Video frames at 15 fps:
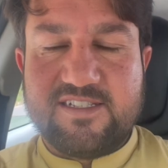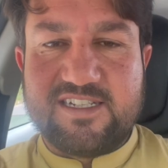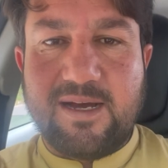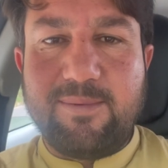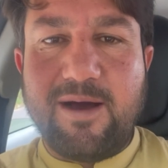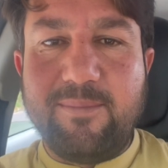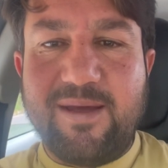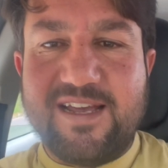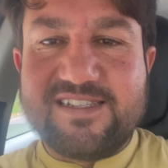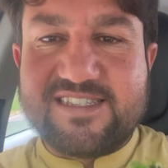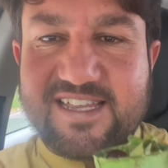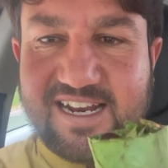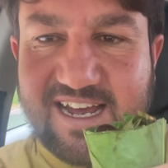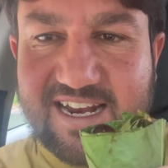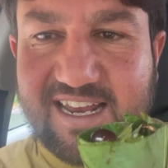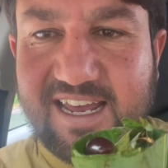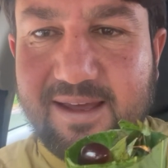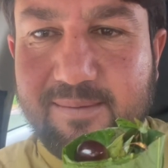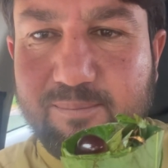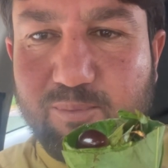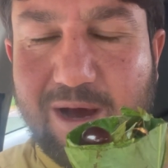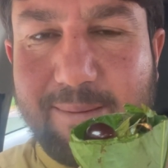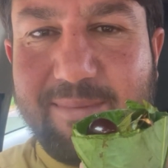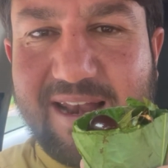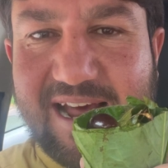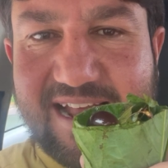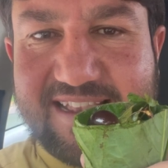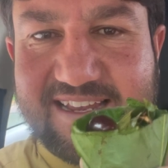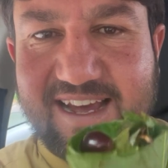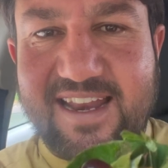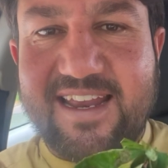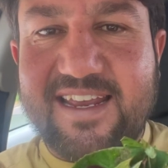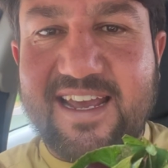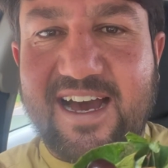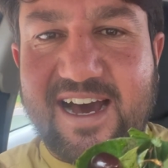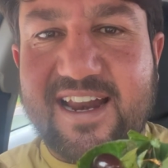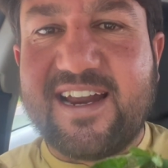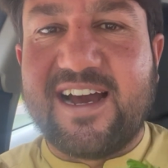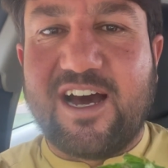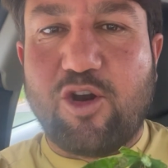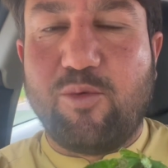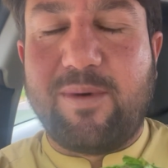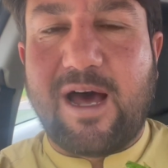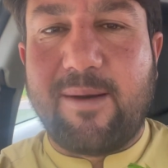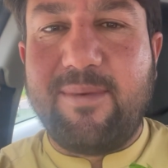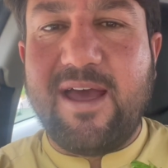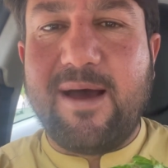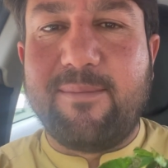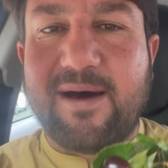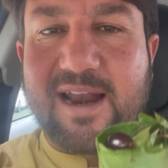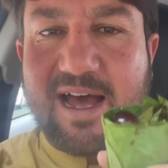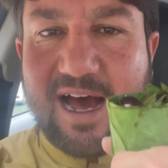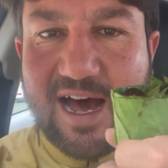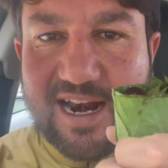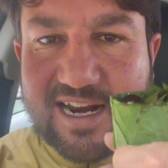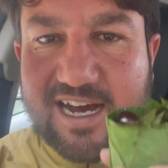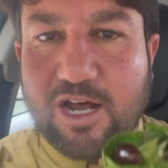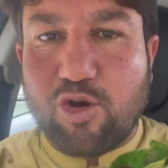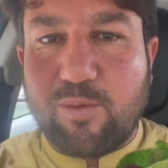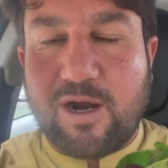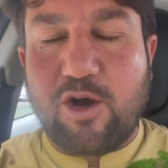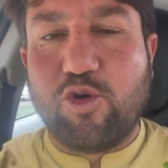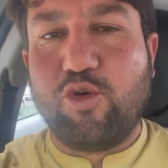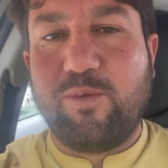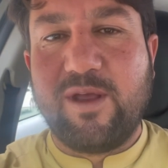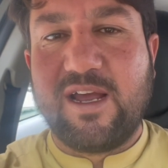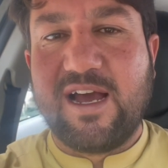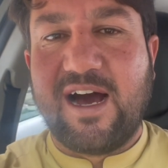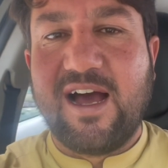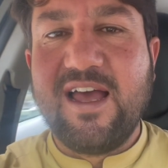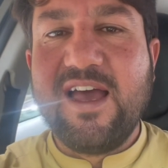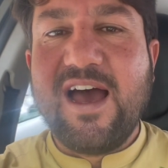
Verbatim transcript: जब हम इस तरह के मामला करेंगे हर कारोबार में हमारा हर कारोबार डूबेगा